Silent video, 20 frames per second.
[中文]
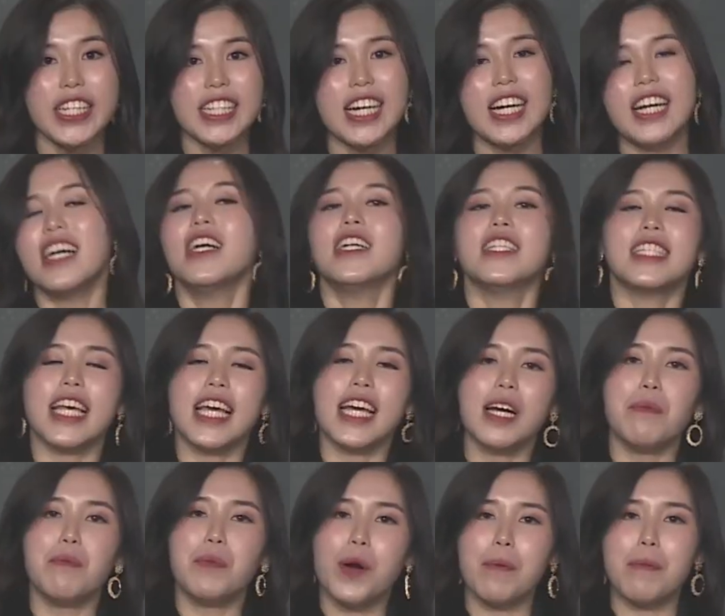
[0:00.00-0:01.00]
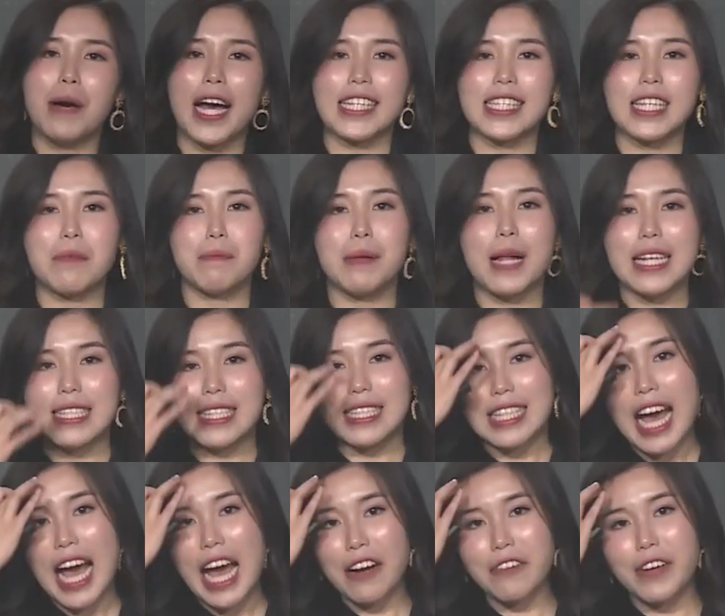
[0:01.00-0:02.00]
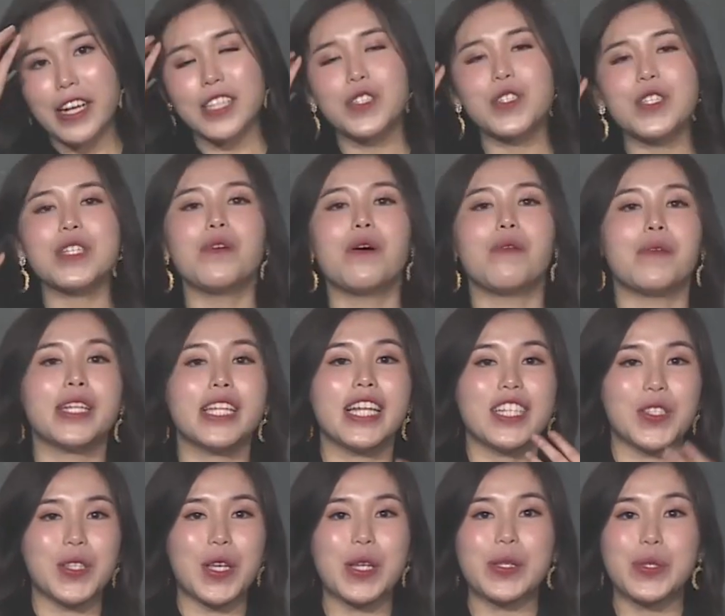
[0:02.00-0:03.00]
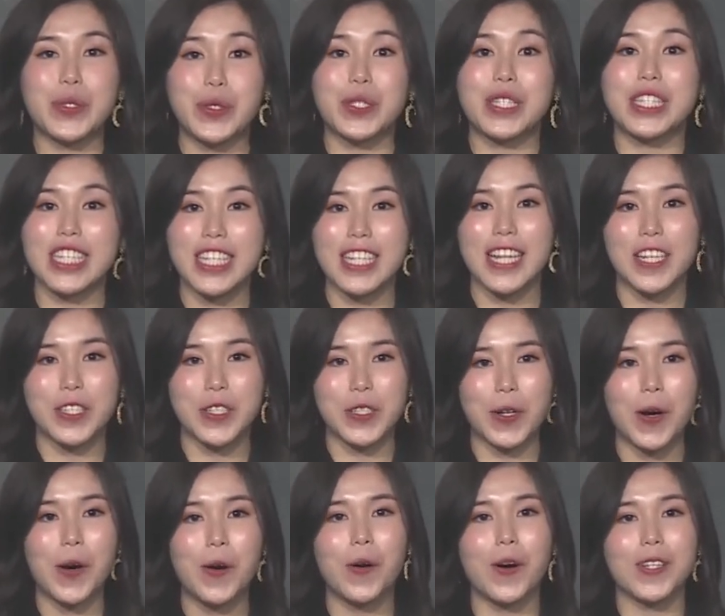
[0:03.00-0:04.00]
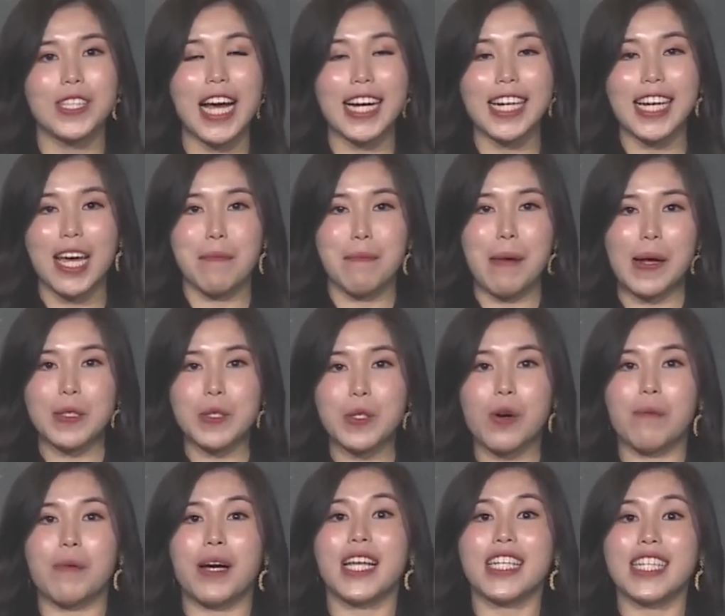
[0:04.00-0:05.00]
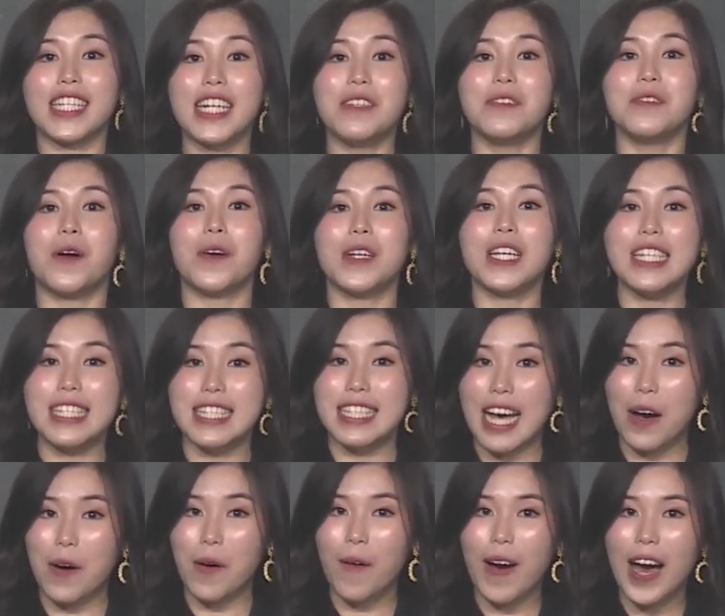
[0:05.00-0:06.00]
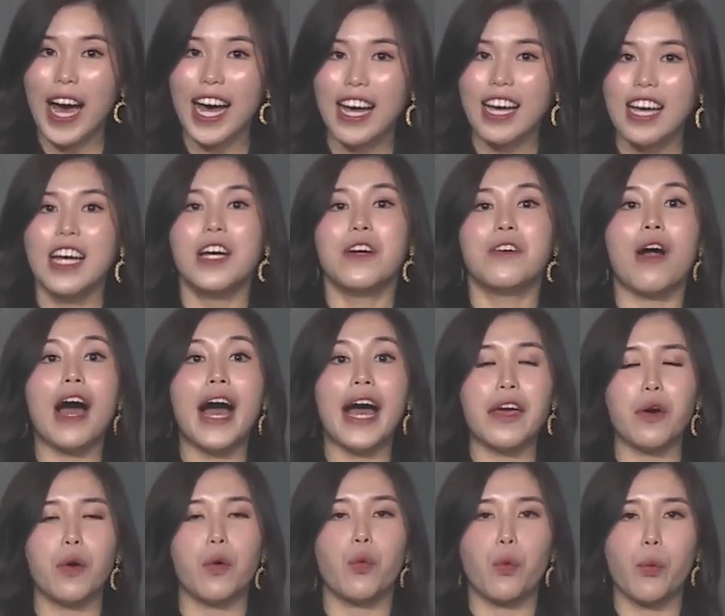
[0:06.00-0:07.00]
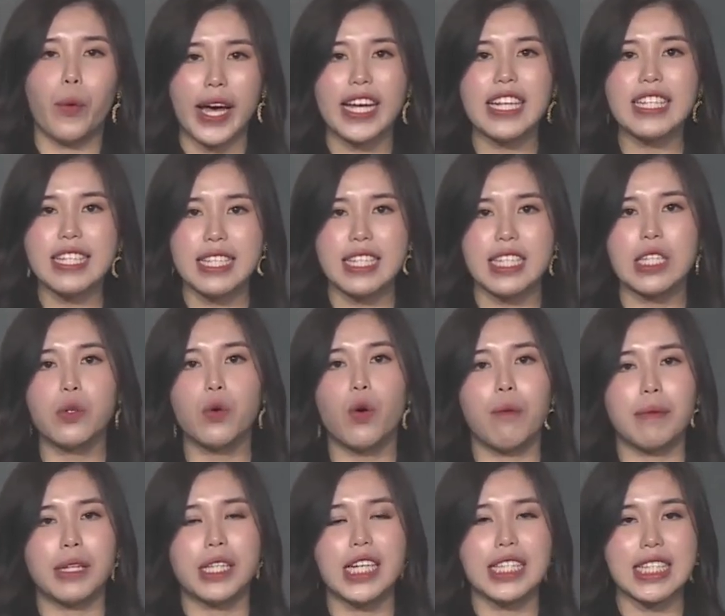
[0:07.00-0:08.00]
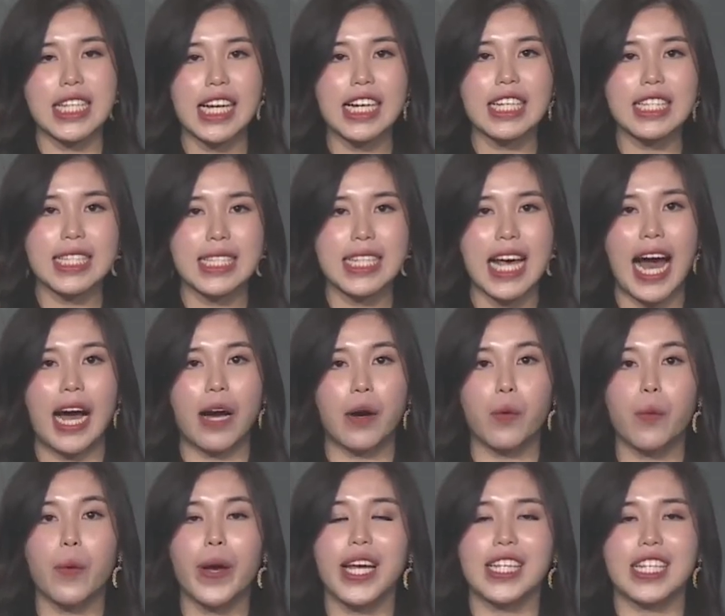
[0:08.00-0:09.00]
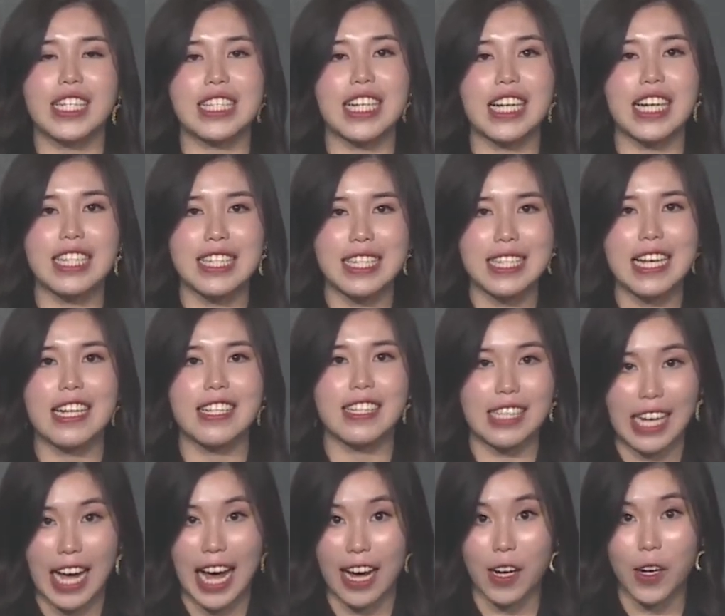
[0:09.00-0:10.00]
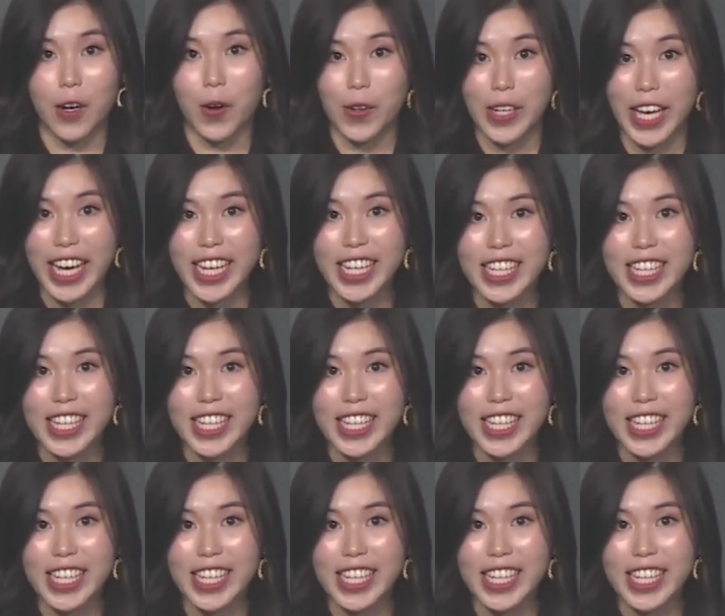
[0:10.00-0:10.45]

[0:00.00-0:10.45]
呢，这个 probiotic plus 大人就是我们的生数吃的时候，哦，它可以帮助我们更容易消化。然后还有维持我们的这个肠胃的这个健康，OK？